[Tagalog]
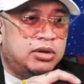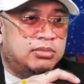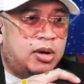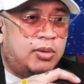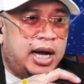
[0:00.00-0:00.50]
at
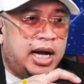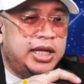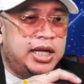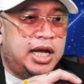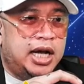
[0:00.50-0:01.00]
mahawakan
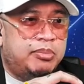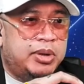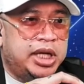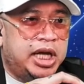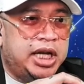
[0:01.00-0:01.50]
nilang
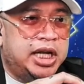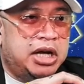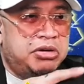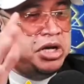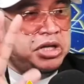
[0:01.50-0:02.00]
kapangyarihan.
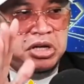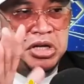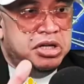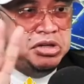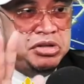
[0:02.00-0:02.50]
Ako, ay, eh,
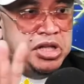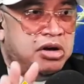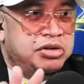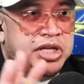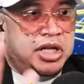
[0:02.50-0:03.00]
hindi
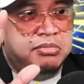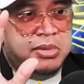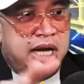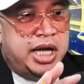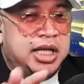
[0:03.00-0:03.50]
ako dyan.
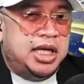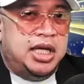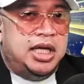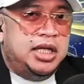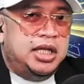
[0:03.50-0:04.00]
Bakit?
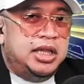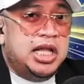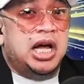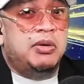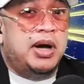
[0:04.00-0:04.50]

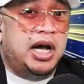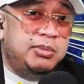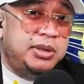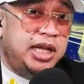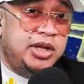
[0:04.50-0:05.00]
Nahahawakan naman nila